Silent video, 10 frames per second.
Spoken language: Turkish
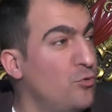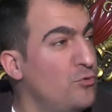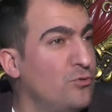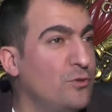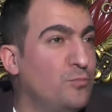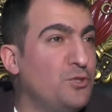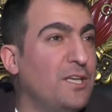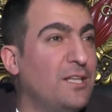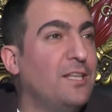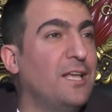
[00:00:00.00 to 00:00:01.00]
çok şükür bu
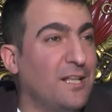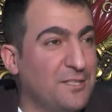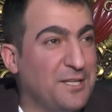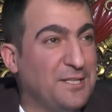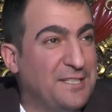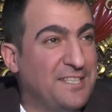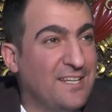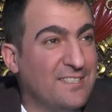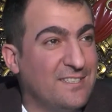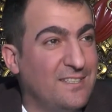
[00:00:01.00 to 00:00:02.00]
şekilde de kalsak yeter
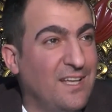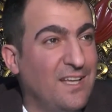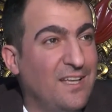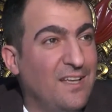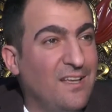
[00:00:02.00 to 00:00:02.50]
aslında.